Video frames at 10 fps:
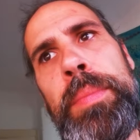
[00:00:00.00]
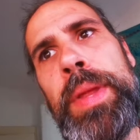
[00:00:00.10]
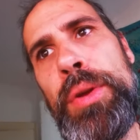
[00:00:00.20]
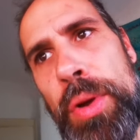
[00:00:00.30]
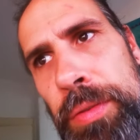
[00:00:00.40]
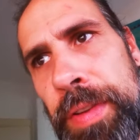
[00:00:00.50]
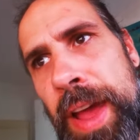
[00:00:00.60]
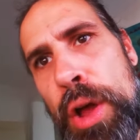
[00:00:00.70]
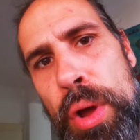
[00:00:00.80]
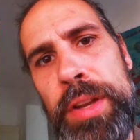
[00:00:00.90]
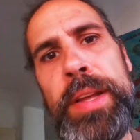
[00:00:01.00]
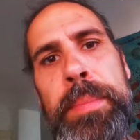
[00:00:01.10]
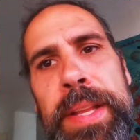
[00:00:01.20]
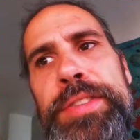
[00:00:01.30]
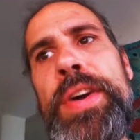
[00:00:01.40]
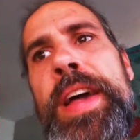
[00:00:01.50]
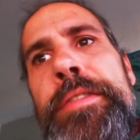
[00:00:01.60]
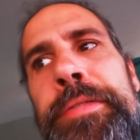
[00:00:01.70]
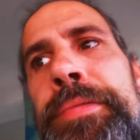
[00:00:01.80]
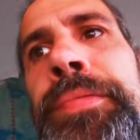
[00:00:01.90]
mich irgendwer erhört hat, mir zu
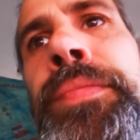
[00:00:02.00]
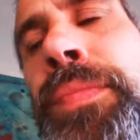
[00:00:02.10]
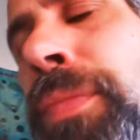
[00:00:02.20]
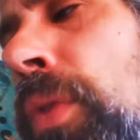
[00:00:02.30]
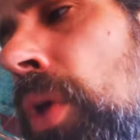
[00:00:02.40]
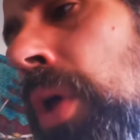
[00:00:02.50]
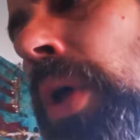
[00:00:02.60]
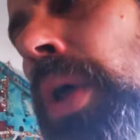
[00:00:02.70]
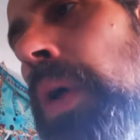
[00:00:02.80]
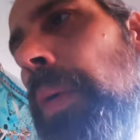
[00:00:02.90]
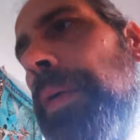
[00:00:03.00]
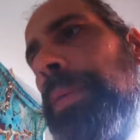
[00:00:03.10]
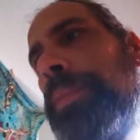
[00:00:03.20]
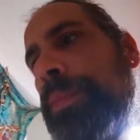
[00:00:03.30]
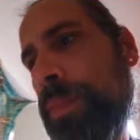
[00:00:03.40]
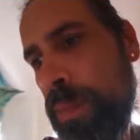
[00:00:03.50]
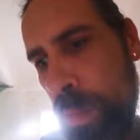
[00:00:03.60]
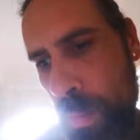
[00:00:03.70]
helfen. Ähm,